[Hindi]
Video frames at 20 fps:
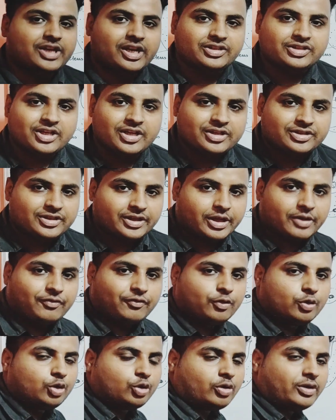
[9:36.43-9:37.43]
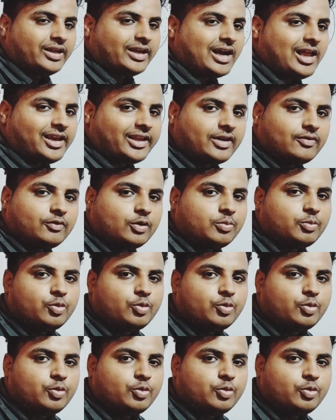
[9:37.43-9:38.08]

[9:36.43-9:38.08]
स्ट्रक्चर जैसे कि फूड को निकाल के वो